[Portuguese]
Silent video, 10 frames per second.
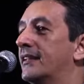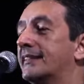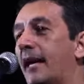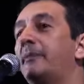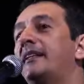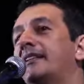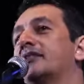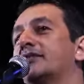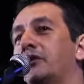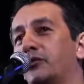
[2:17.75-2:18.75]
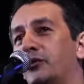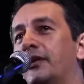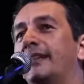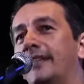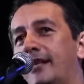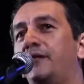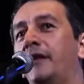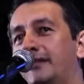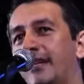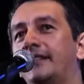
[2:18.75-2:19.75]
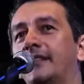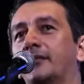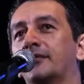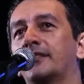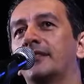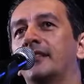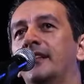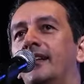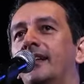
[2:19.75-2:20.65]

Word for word: sabe que Deus é o dono até da fé dos ateus.